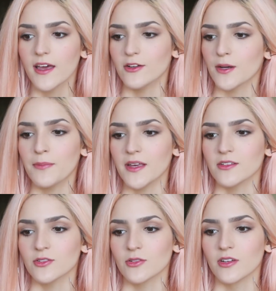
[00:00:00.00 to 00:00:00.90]
eu já
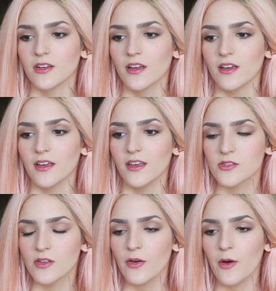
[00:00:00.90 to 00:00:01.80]
penso:
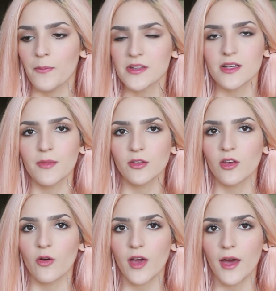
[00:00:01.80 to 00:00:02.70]
isso não é um pensamento
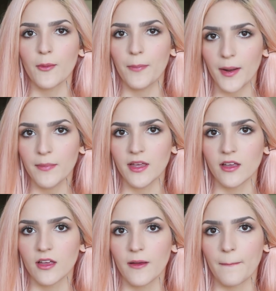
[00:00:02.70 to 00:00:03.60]
que eu quero para
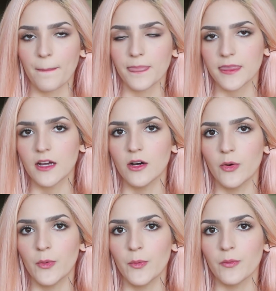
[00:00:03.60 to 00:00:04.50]
mim.
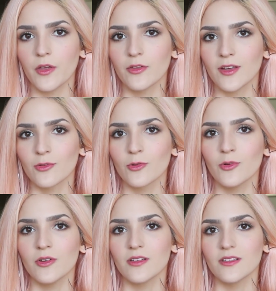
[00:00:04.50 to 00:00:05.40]
Então eu
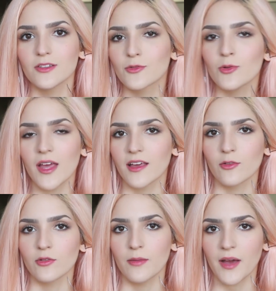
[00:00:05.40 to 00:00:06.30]
tento excluir
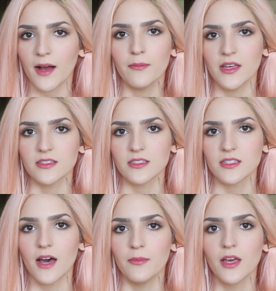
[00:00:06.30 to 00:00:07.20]
aquilo da minha cabeça,
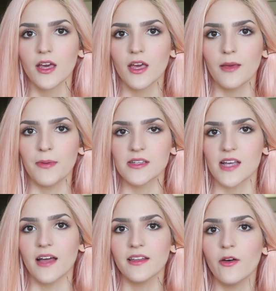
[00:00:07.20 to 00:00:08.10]
sabe? E
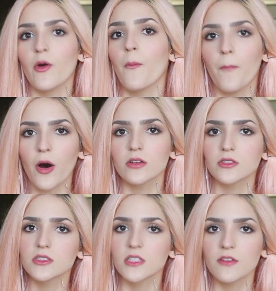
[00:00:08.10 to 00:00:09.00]
pensar, não, eu
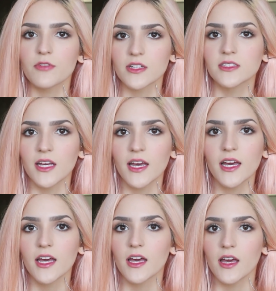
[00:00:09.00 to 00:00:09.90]
posso sim
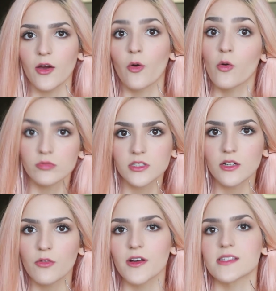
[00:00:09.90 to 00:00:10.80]
fazer, eu
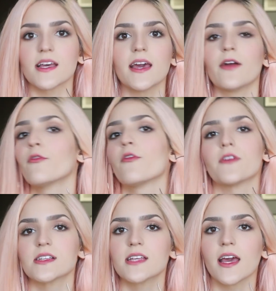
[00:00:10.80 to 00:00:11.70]
consigo fazer, eu vou
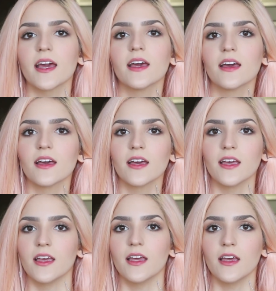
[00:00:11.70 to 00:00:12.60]
fazer,
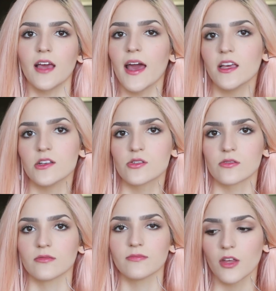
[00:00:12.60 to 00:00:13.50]
e é
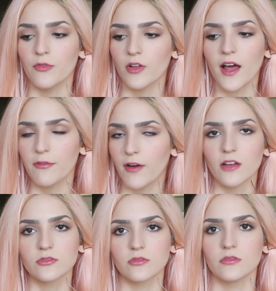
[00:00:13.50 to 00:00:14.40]
isso. E vou lá e
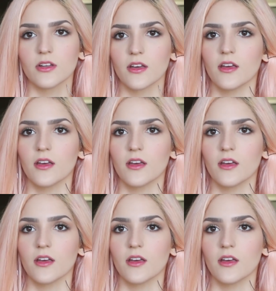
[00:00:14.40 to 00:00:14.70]
faço.